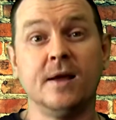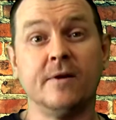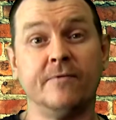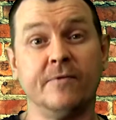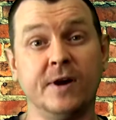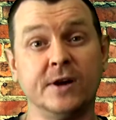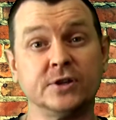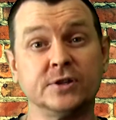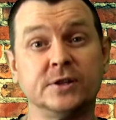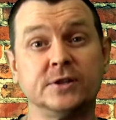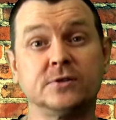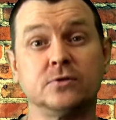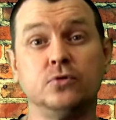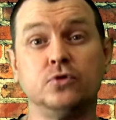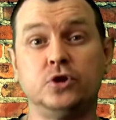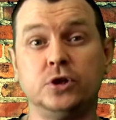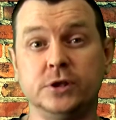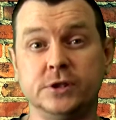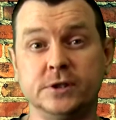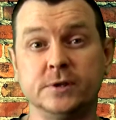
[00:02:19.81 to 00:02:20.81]
Важно
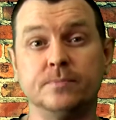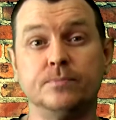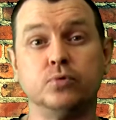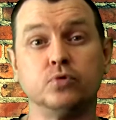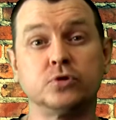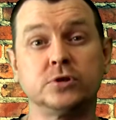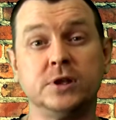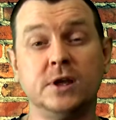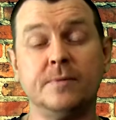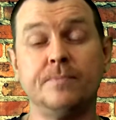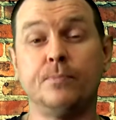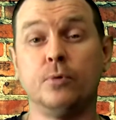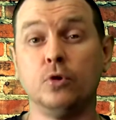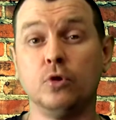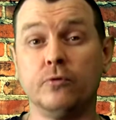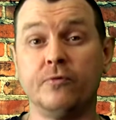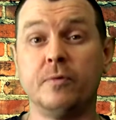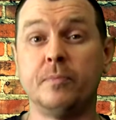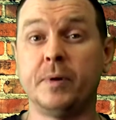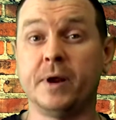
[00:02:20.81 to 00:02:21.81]
исключить пустые
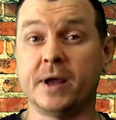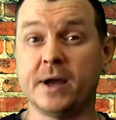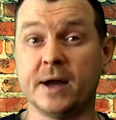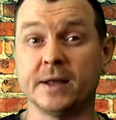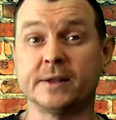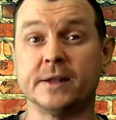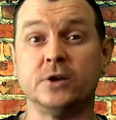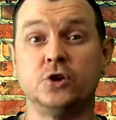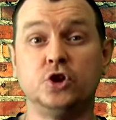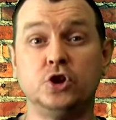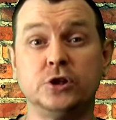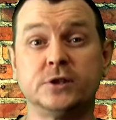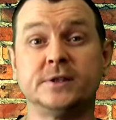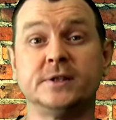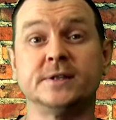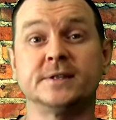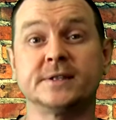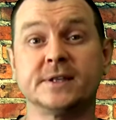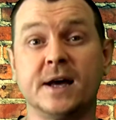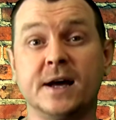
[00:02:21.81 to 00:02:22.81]
полуфабрикаты,
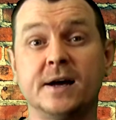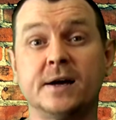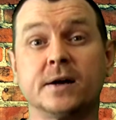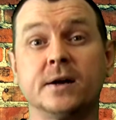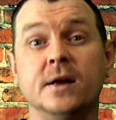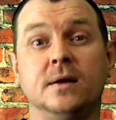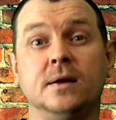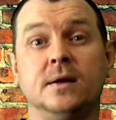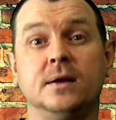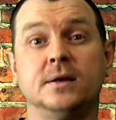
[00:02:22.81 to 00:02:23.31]
чистый сахар,